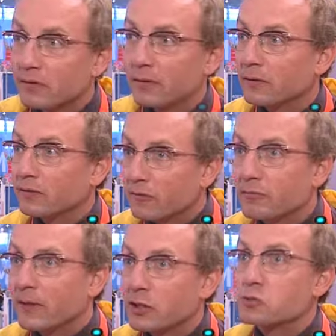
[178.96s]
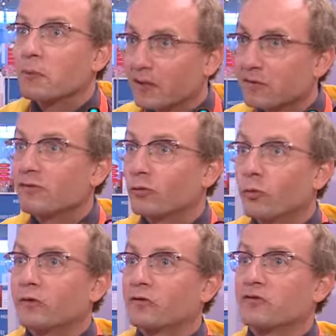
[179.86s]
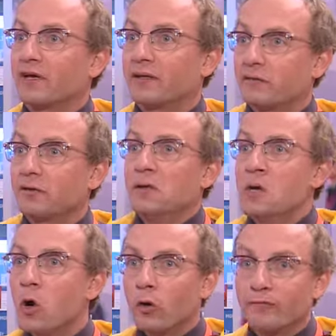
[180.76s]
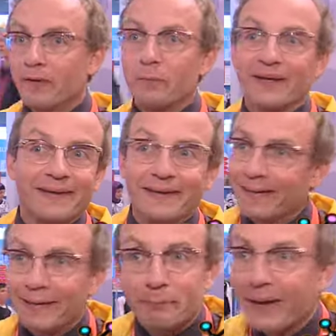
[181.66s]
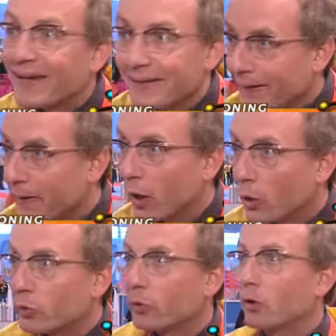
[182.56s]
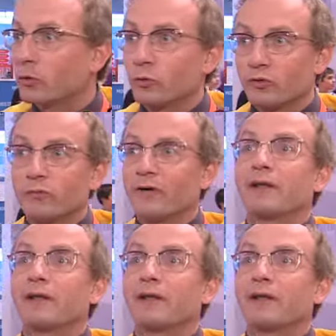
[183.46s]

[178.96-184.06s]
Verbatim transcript: äh, trifft meinen Geschmack, es ist hochinteressant. Und wenn man denn dabei dann auch noch durch Zufall